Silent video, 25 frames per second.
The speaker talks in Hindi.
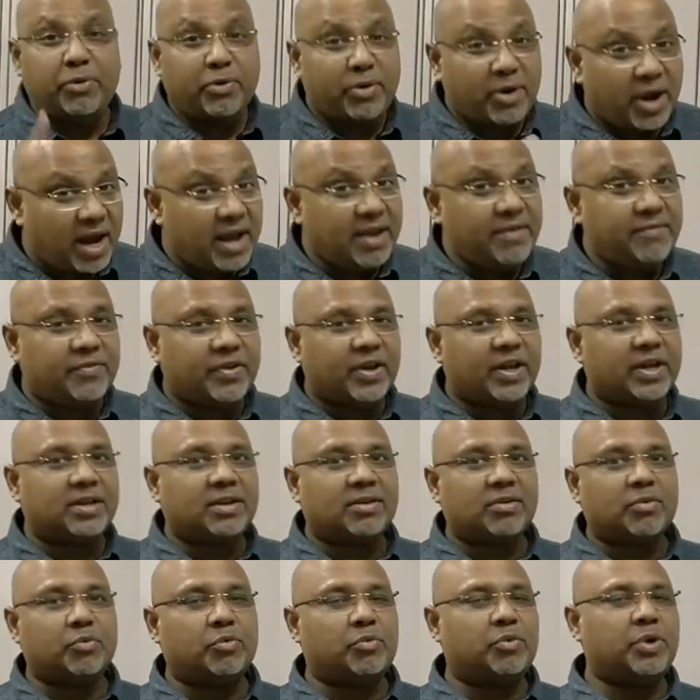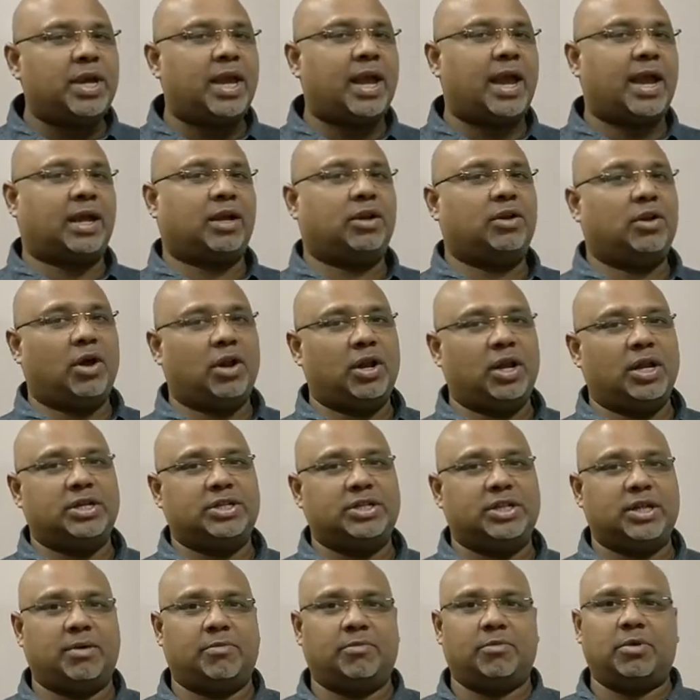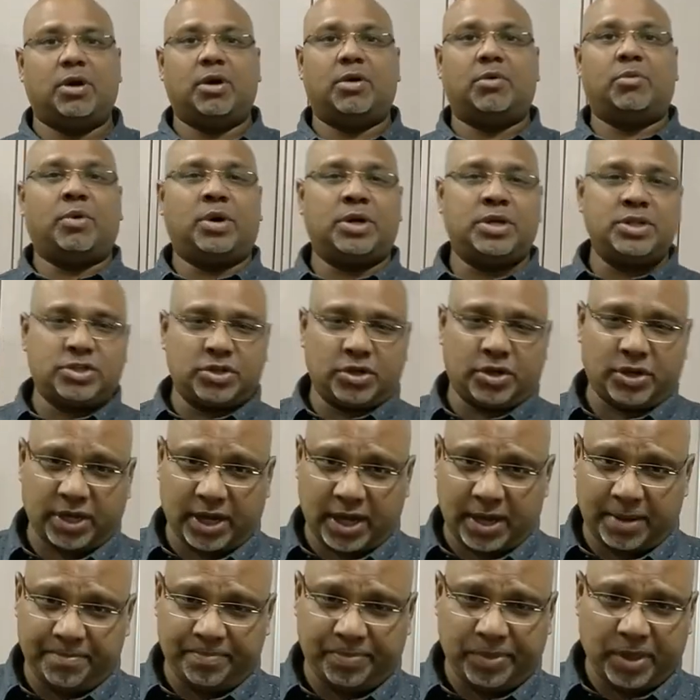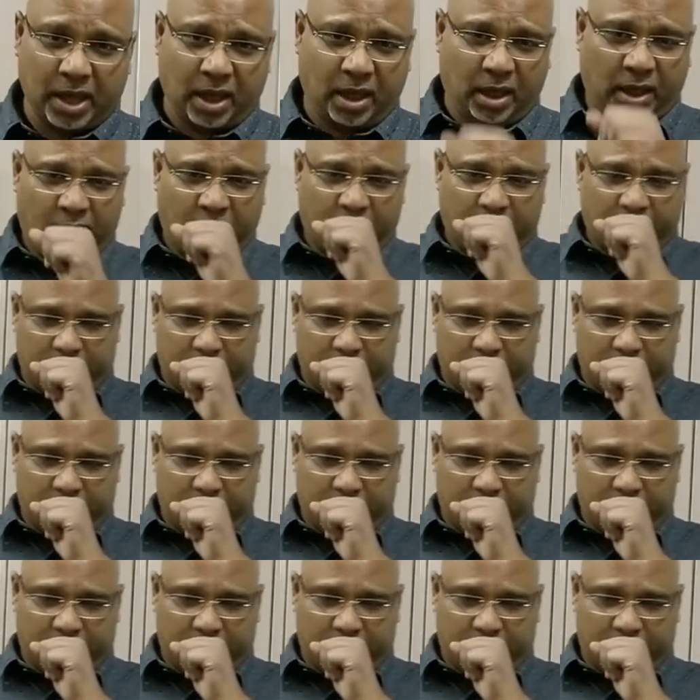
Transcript: अकेले में हम उनकी सराहना करते हैं आपका नाम क्या है